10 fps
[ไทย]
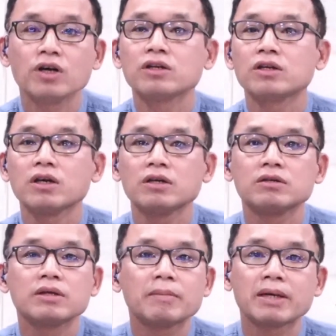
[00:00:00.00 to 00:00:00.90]
นขึ้น
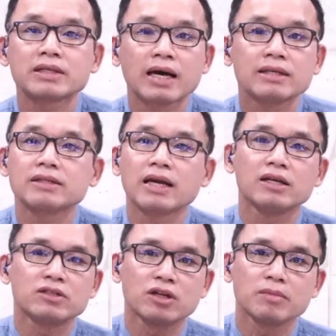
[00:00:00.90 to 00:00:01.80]
นมัสการสรรและ
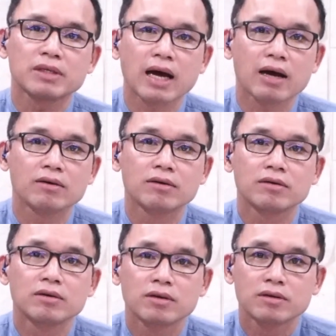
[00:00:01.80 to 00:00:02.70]
เสริญพระเจ้า
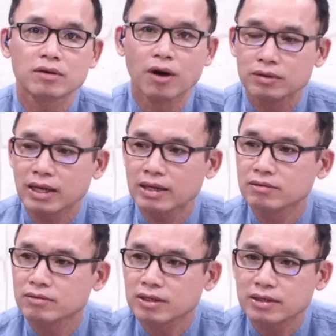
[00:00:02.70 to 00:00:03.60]
ของท่าน
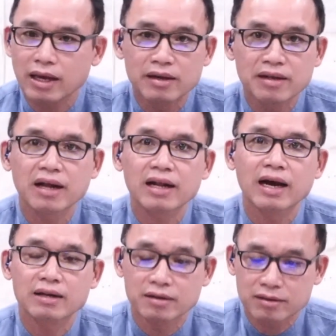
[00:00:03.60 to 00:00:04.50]
ตั้งแต่นิรันดร์กา
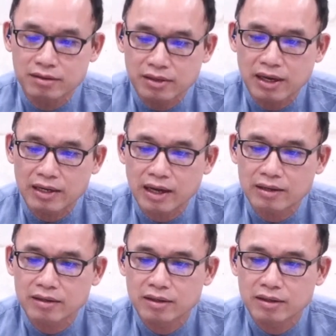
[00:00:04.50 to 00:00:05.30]
รนิรันดร์การ